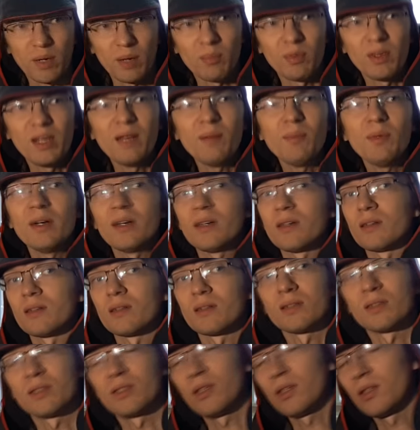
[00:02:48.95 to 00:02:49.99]

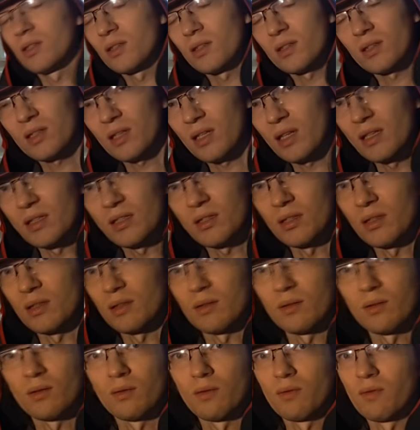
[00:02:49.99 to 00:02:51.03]
Проблема здесь,
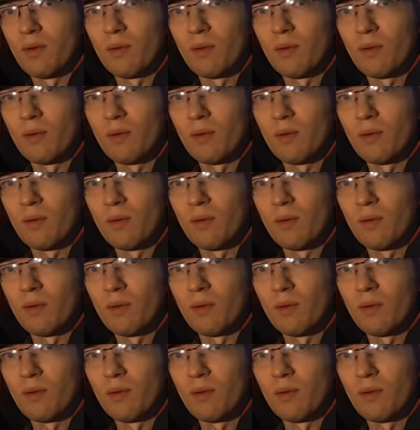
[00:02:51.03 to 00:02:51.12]
кстати,